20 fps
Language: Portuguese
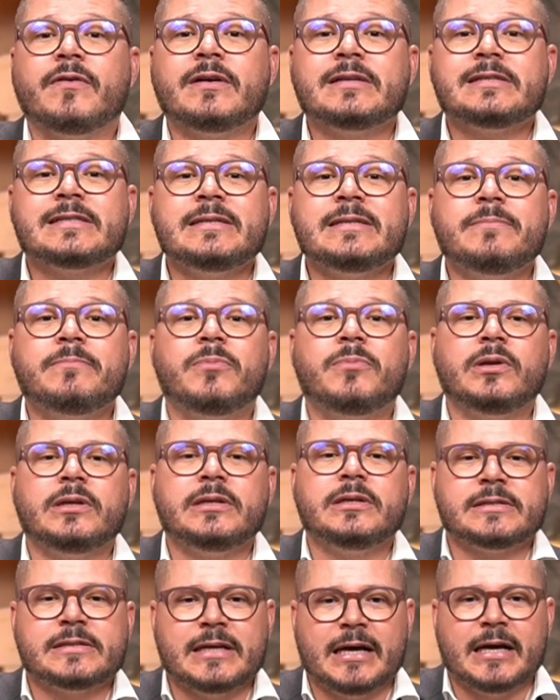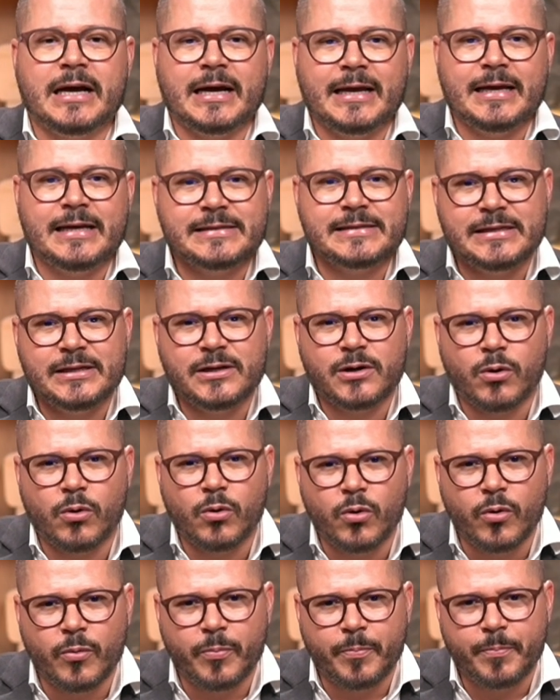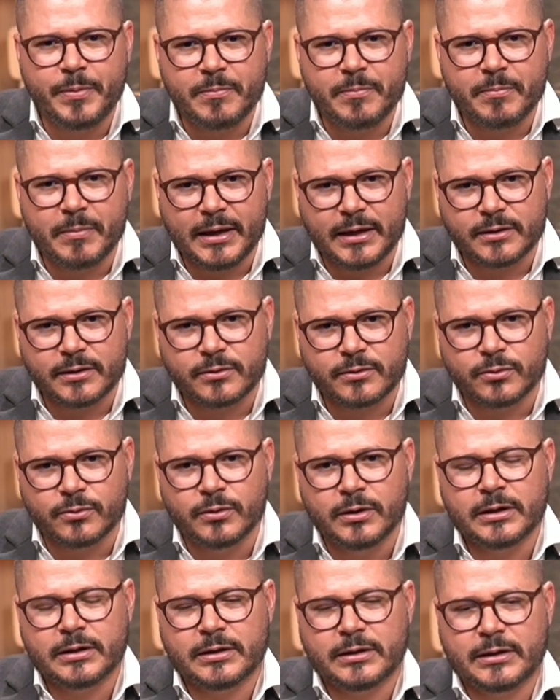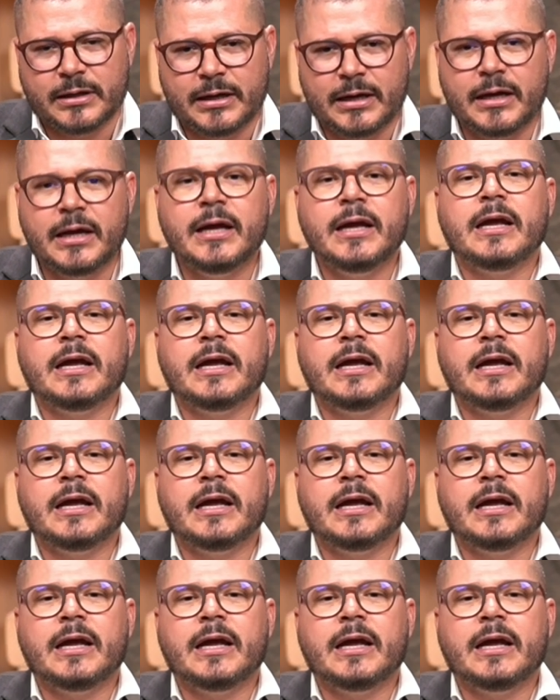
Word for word: vai simbolizar esse rompimento né?